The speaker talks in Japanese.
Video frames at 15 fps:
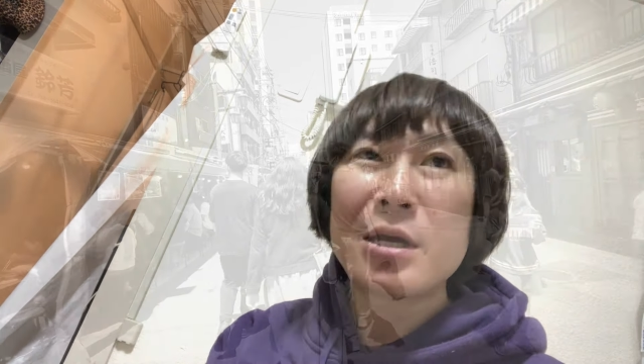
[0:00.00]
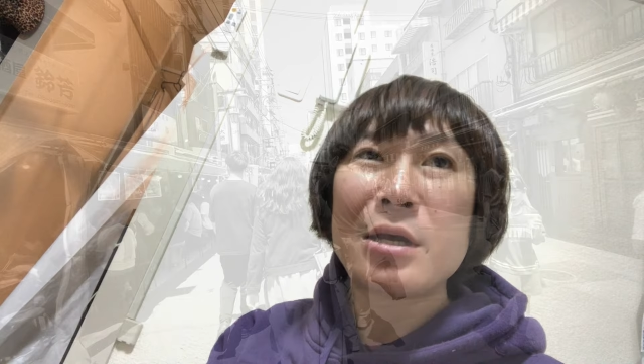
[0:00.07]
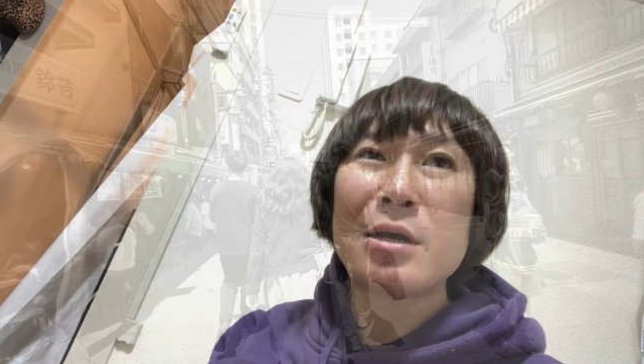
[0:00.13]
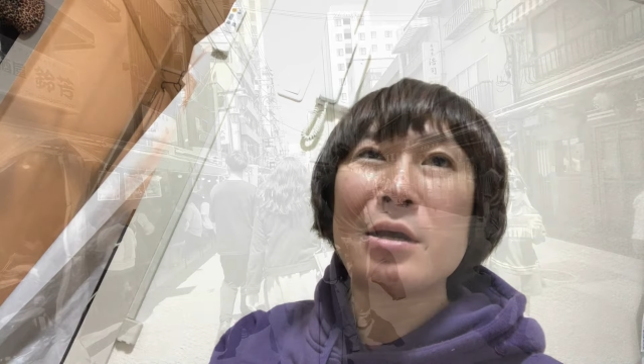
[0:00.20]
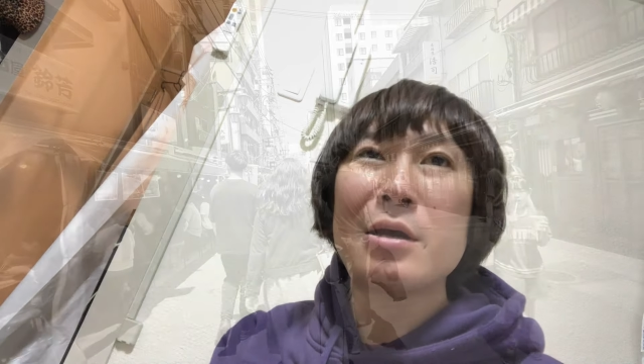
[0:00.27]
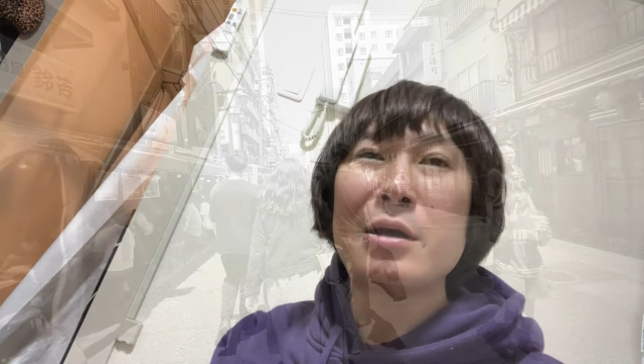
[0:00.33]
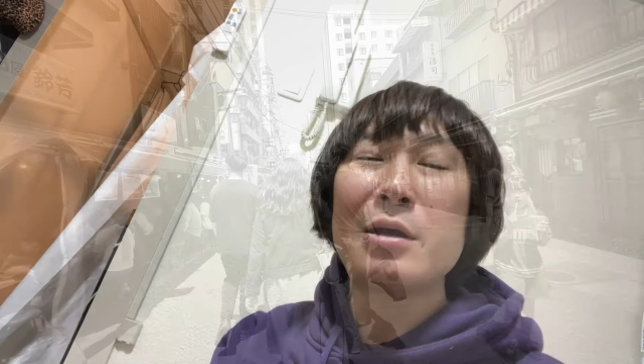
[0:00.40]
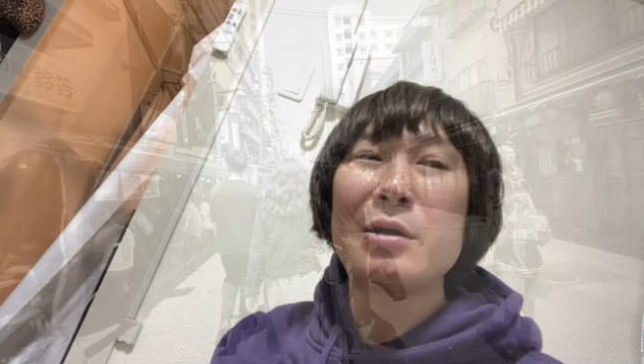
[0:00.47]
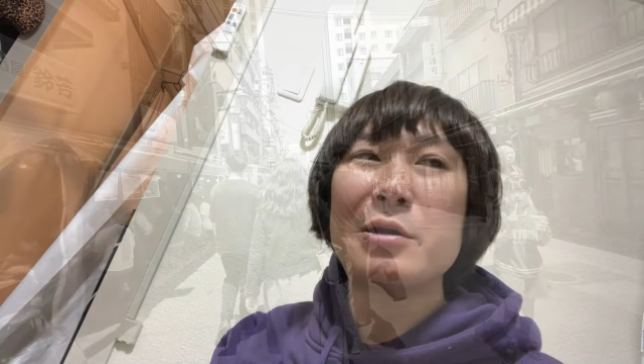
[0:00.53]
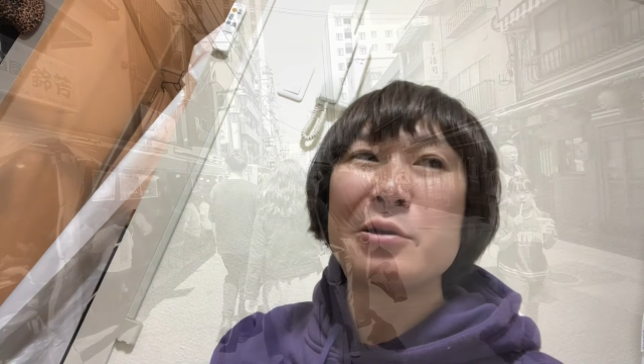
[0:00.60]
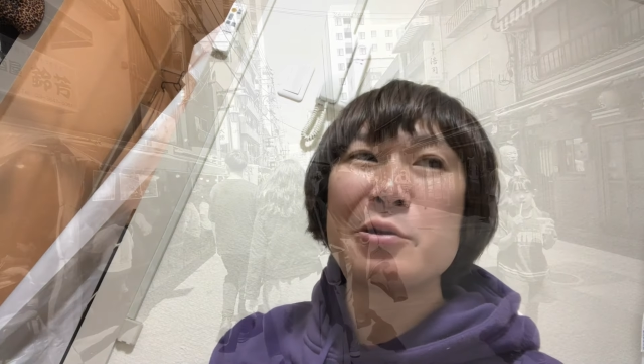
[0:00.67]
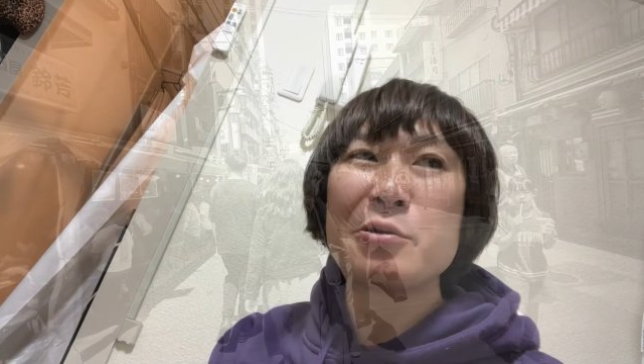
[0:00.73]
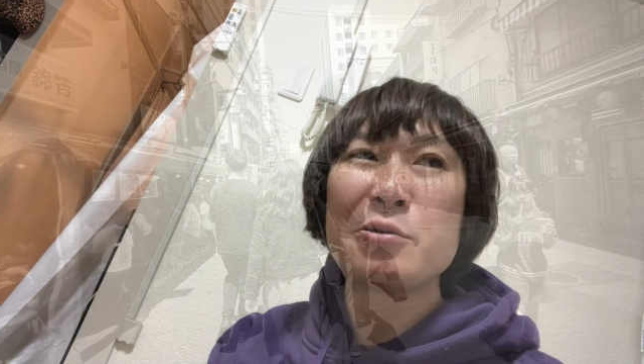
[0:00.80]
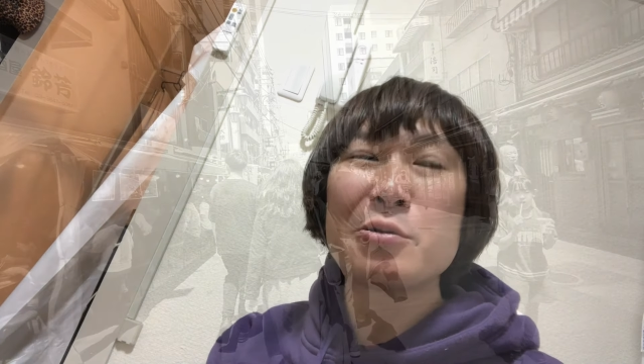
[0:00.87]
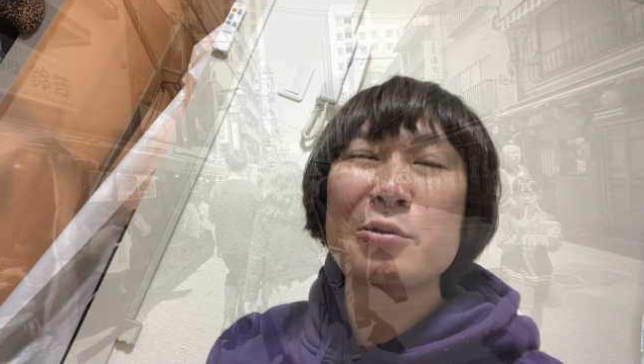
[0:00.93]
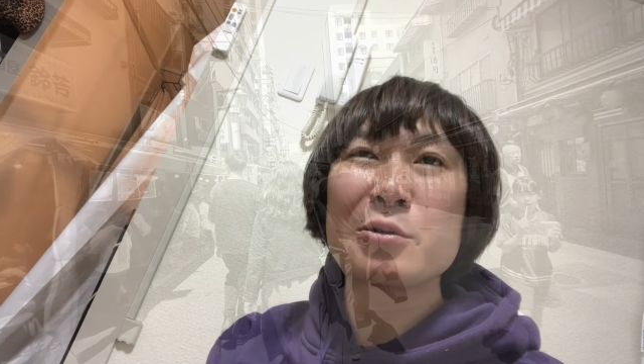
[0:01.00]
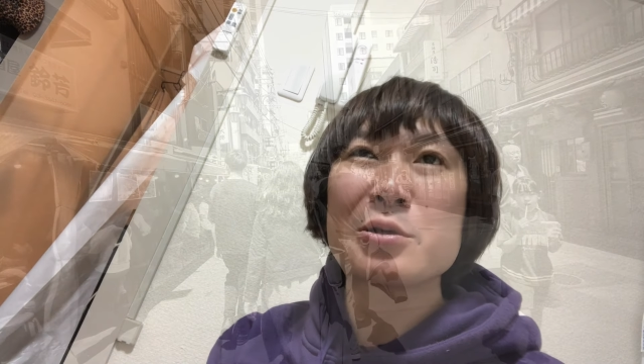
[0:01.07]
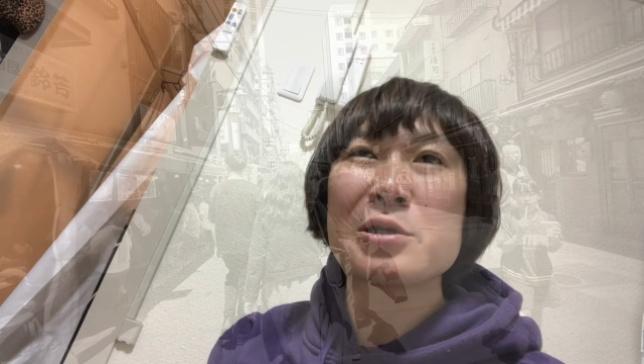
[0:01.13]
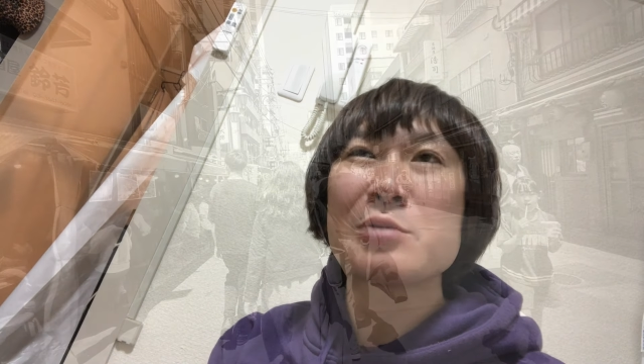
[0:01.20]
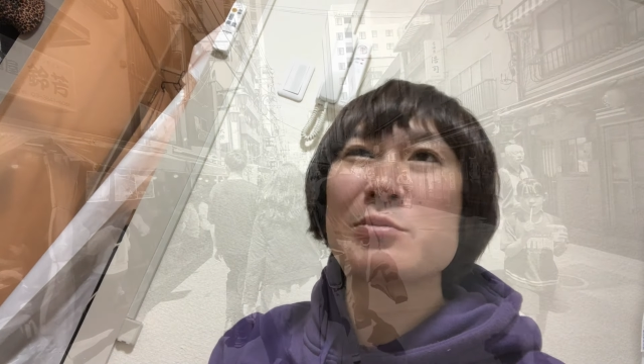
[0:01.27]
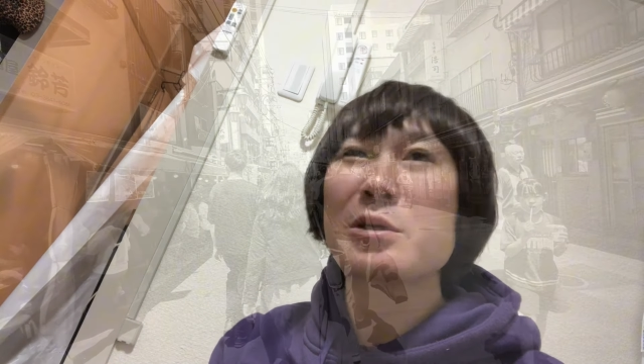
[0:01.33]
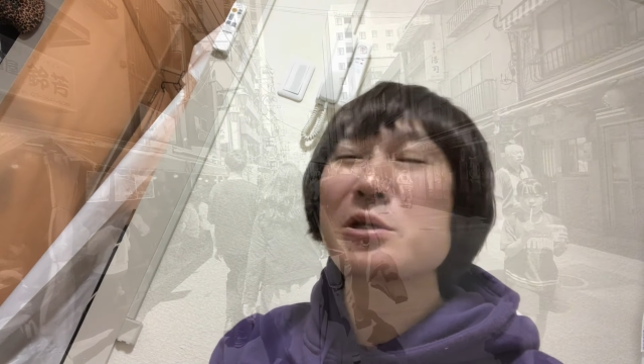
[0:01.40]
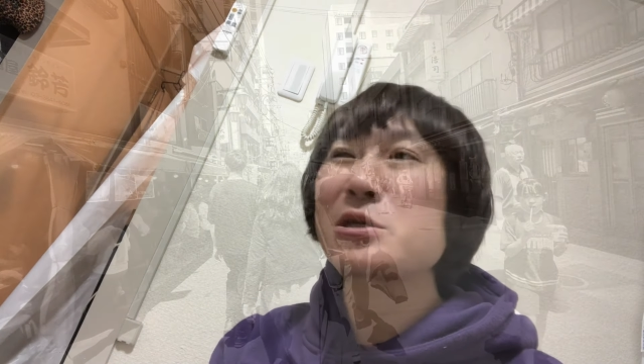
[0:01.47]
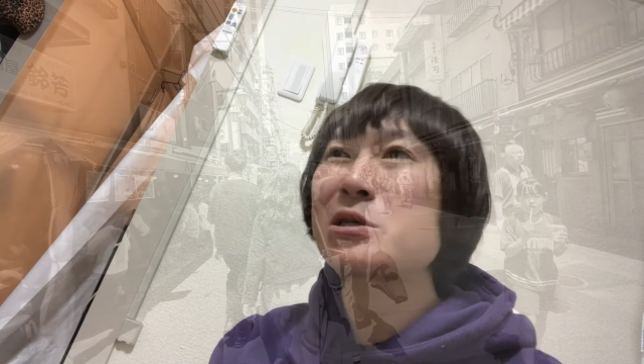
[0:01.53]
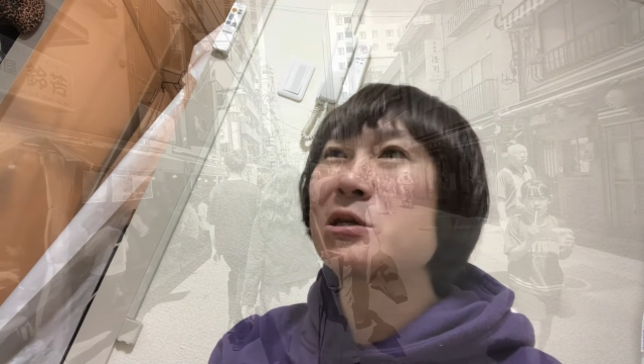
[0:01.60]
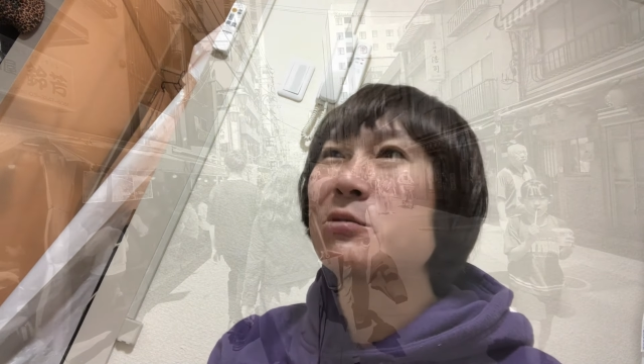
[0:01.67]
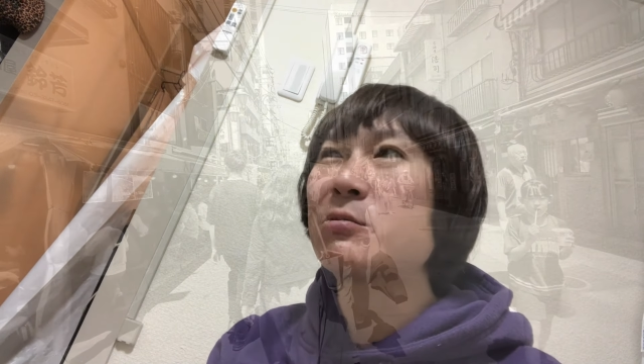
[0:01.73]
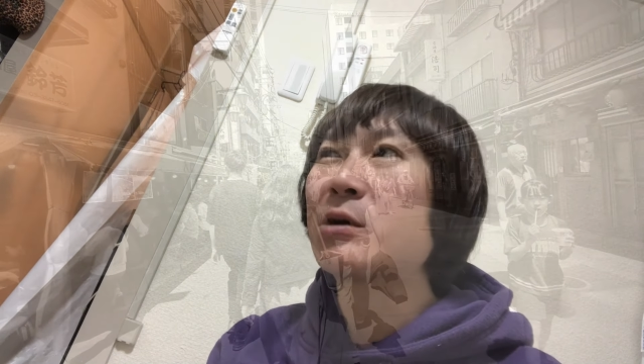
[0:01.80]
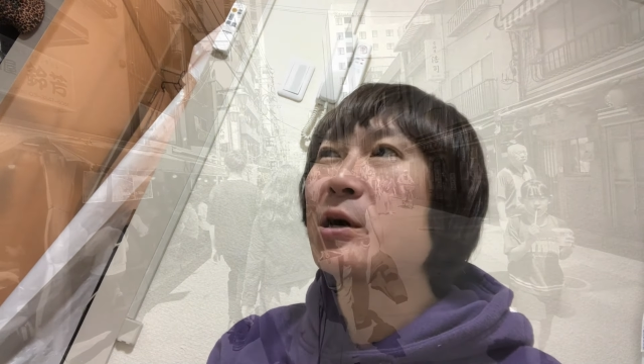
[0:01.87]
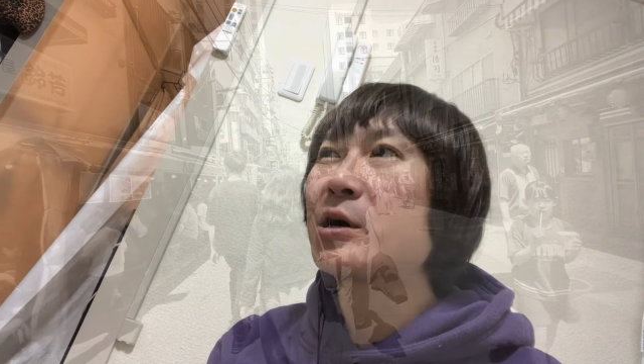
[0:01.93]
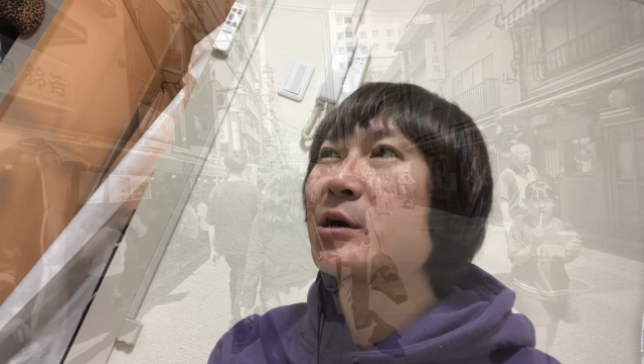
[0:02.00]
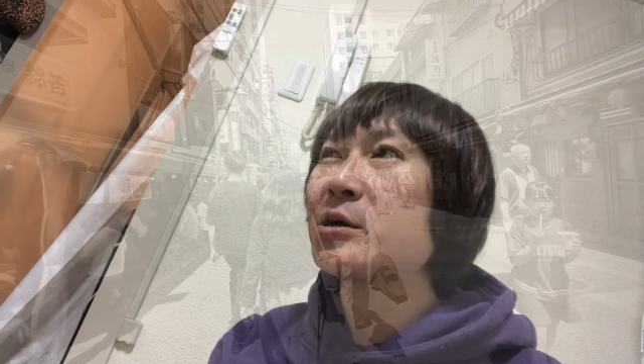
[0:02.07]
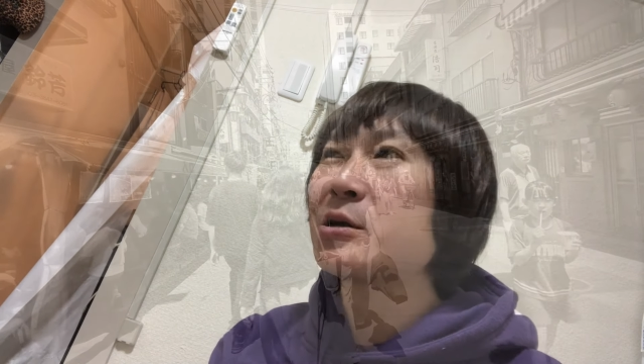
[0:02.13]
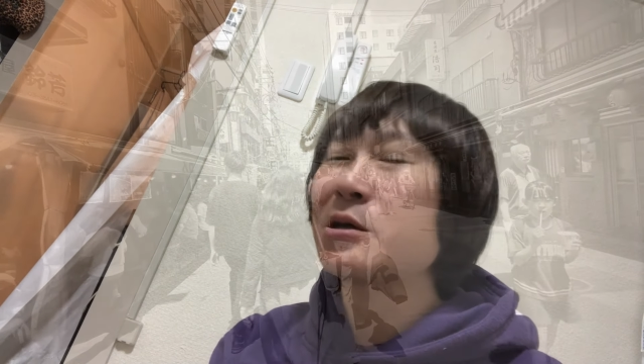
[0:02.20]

えー、理由としましては、